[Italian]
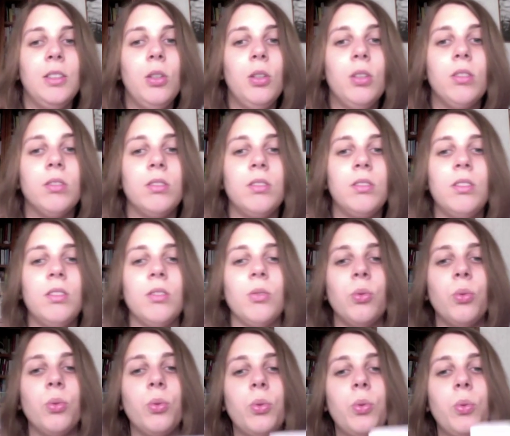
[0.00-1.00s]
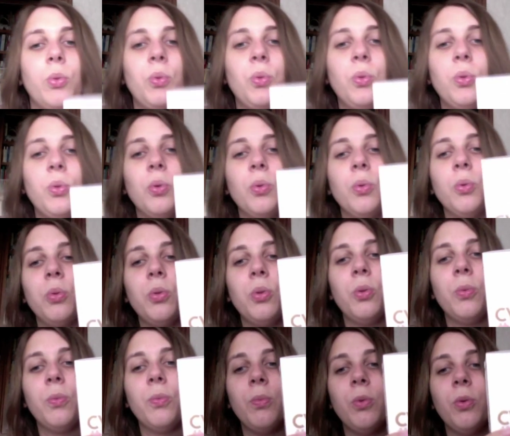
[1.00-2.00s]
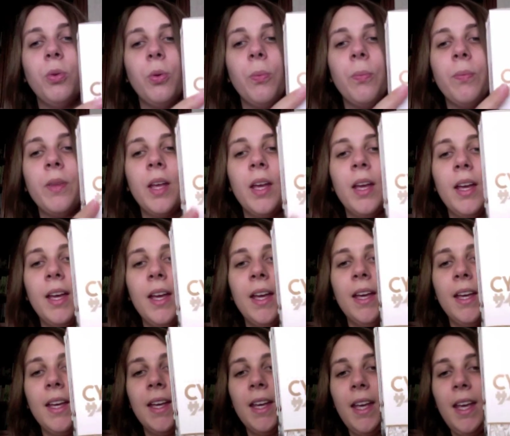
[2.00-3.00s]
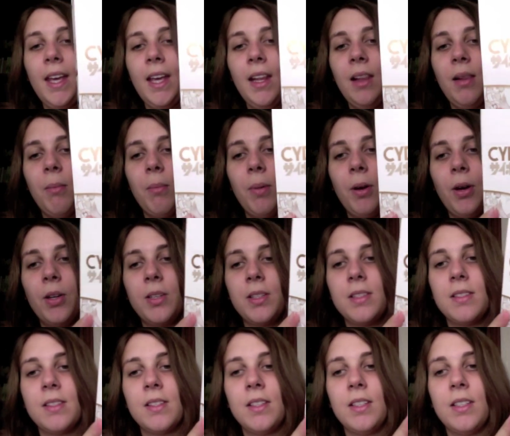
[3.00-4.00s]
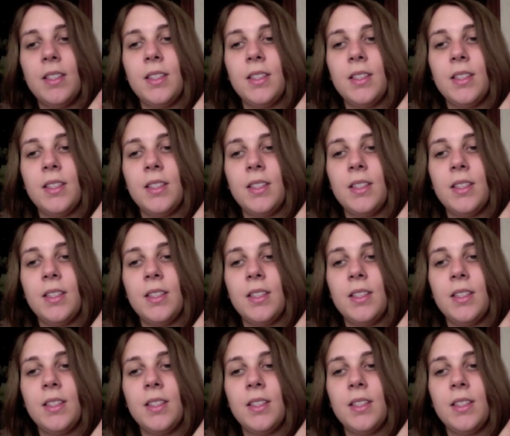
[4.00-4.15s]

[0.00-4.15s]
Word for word: Tum, tum, tum, il box